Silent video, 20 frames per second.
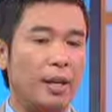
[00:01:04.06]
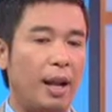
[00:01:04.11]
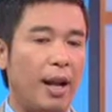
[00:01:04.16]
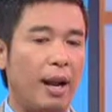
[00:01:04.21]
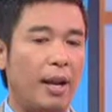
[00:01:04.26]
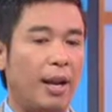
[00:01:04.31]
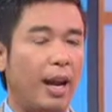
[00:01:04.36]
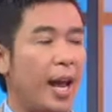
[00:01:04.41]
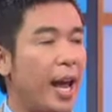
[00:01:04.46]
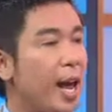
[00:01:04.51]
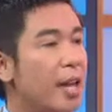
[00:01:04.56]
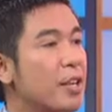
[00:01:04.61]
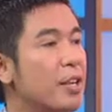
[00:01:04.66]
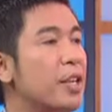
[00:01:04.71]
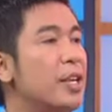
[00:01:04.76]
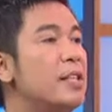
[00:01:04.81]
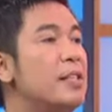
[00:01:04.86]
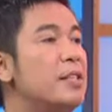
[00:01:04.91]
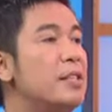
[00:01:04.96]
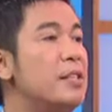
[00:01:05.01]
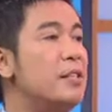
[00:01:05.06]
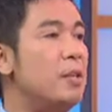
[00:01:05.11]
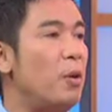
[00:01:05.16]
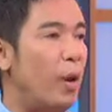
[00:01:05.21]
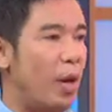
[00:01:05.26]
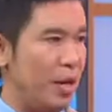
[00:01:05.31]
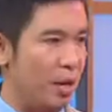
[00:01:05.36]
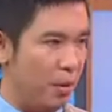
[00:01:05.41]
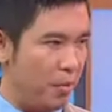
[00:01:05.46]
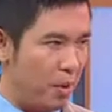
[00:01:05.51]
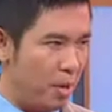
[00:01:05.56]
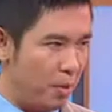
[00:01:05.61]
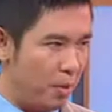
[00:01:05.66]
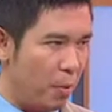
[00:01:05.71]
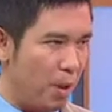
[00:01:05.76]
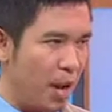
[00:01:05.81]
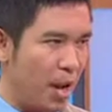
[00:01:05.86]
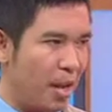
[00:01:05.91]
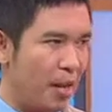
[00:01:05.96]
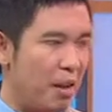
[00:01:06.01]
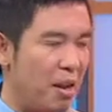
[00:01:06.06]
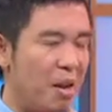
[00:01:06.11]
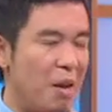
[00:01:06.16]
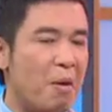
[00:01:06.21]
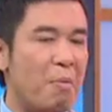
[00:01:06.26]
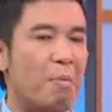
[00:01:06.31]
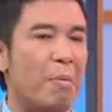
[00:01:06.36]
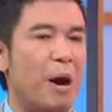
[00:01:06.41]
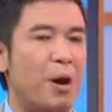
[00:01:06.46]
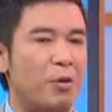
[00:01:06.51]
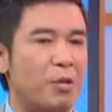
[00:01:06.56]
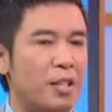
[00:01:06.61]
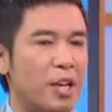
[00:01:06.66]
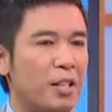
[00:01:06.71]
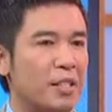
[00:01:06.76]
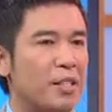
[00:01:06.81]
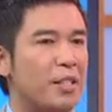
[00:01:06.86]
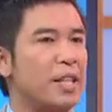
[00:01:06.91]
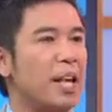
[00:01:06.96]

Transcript: là nghe những cái dư luận ở bên ngoài bảo rằng yeah.